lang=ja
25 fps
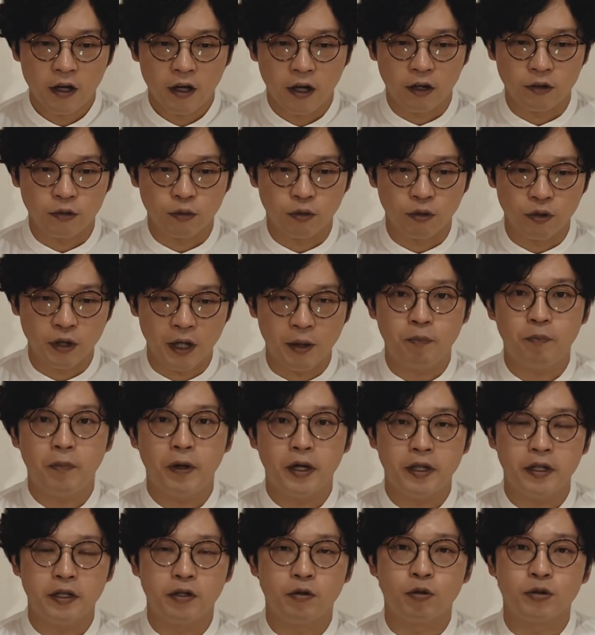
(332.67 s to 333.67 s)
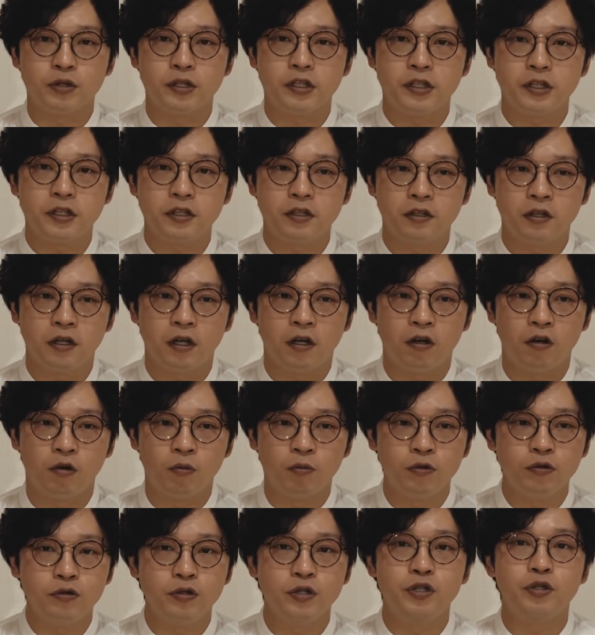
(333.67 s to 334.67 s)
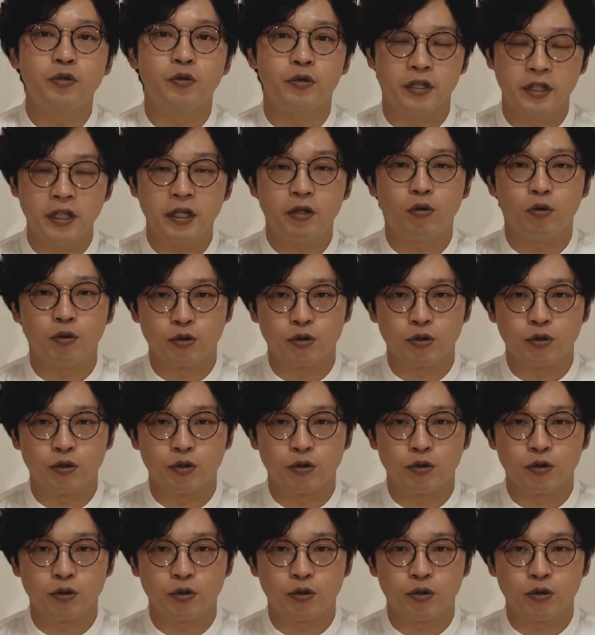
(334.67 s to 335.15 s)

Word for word: あの、やっぱりご自身が思う以上にね、